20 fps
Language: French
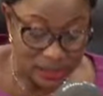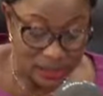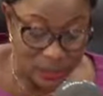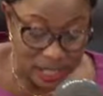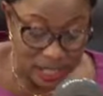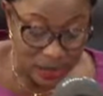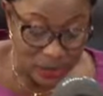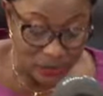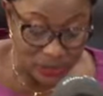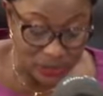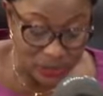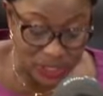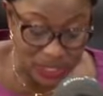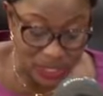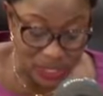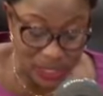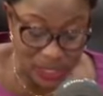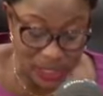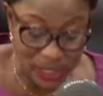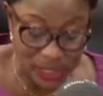
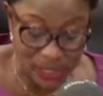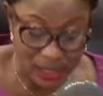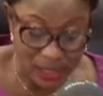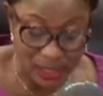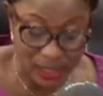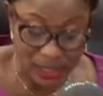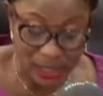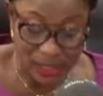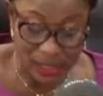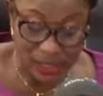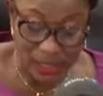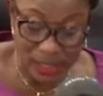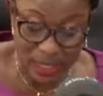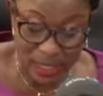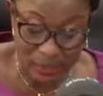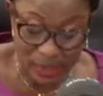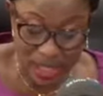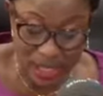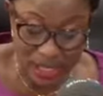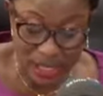Dénoncer
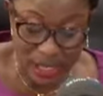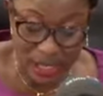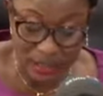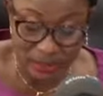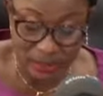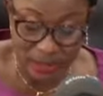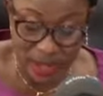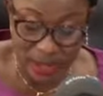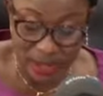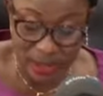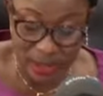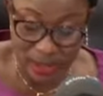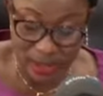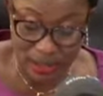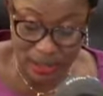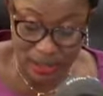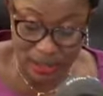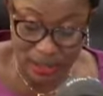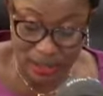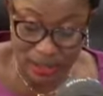immédiatement
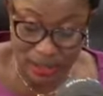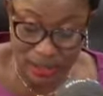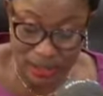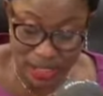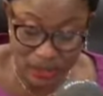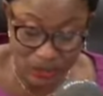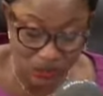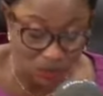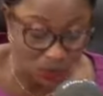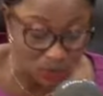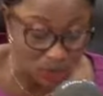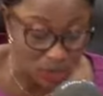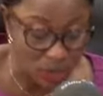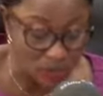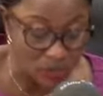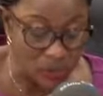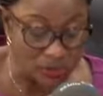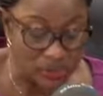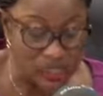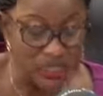les auteurs
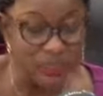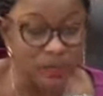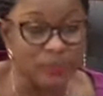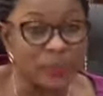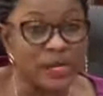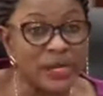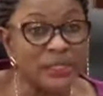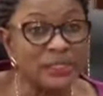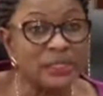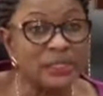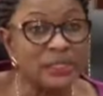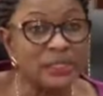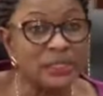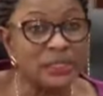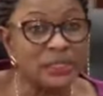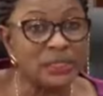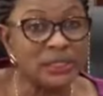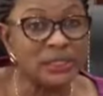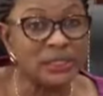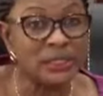de cette pratique
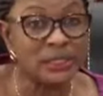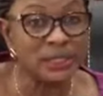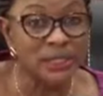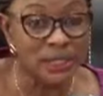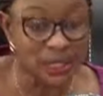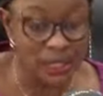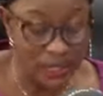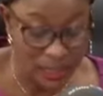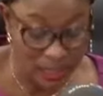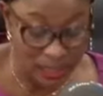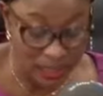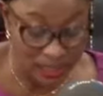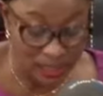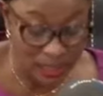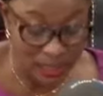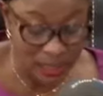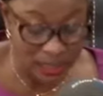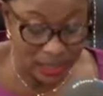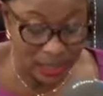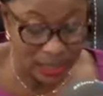qui
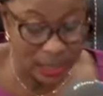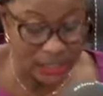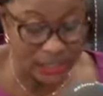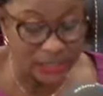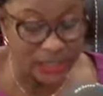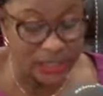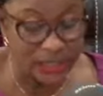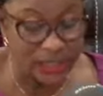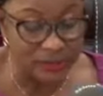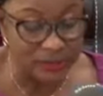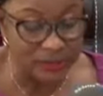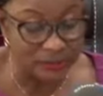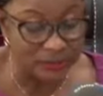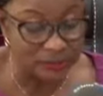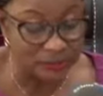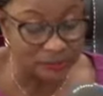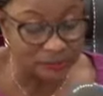récidive.